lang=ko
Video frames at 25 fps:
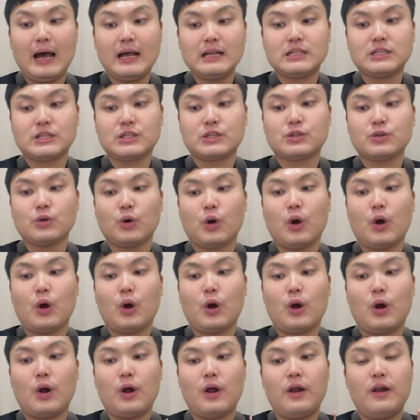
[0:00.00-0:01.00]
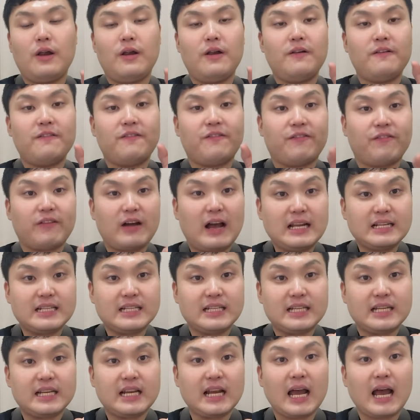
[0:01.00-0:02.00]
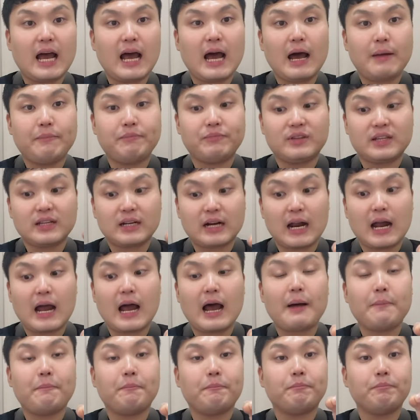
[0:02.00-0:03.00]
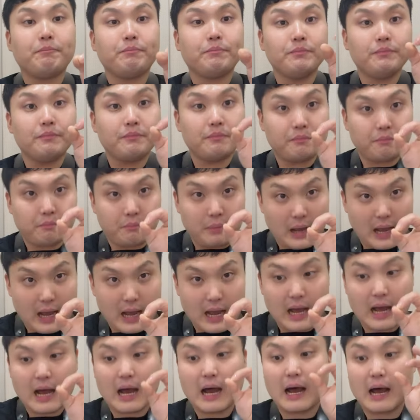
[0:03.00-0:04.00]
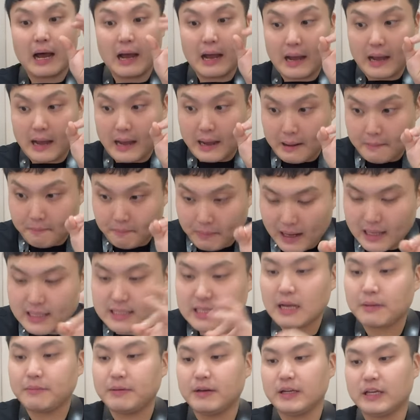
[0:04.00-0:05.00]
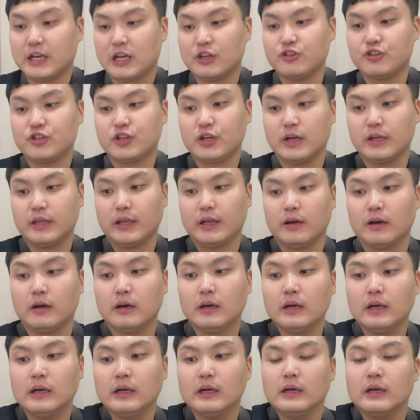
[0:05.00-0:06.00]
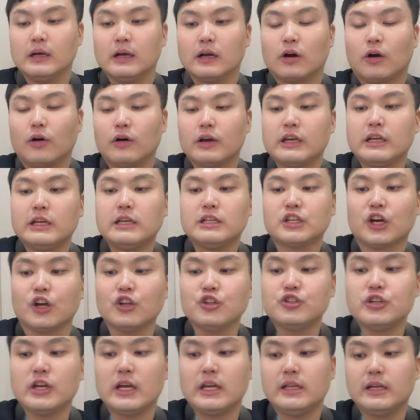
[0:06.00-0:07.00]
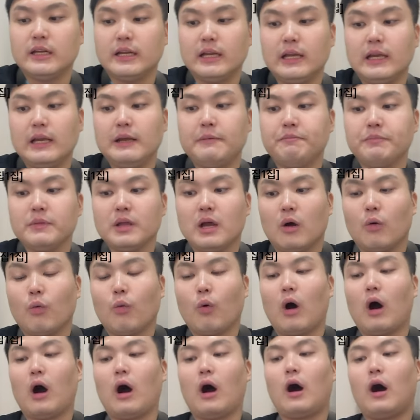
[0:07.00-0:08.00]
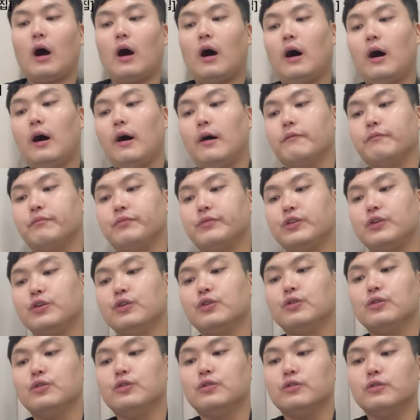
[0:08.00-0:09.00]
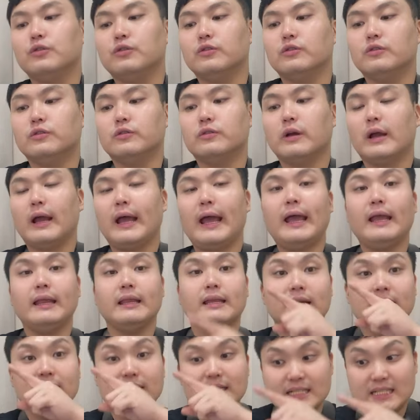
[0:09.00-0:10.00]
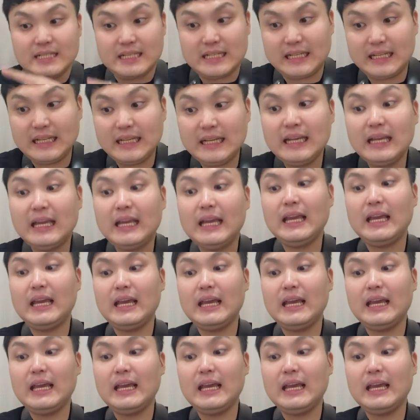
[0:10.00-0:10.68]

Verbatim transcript: 솔, 파샵, 드랍, 파, 파샵 이렇게 해주셔야 돼요. 거기 전주 애드립 원, 투, 앤 시,